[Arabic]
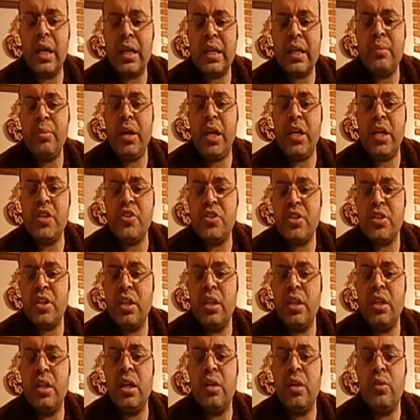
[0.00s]
كبح
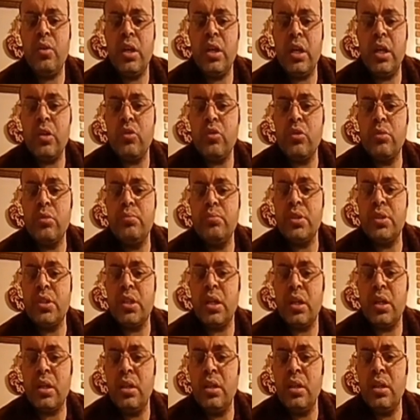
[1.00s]
الشهية ويقوم
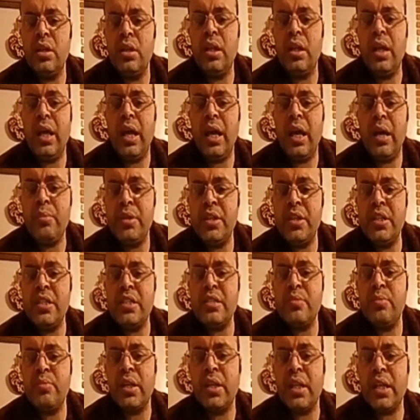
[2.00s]
بتقليلها
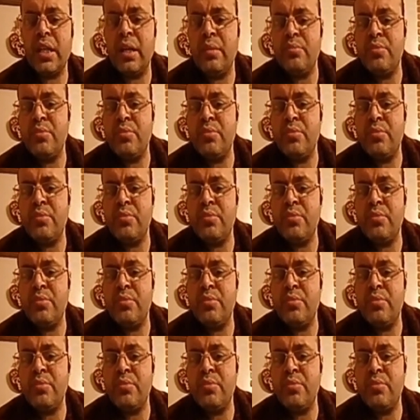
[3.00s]
بنسبة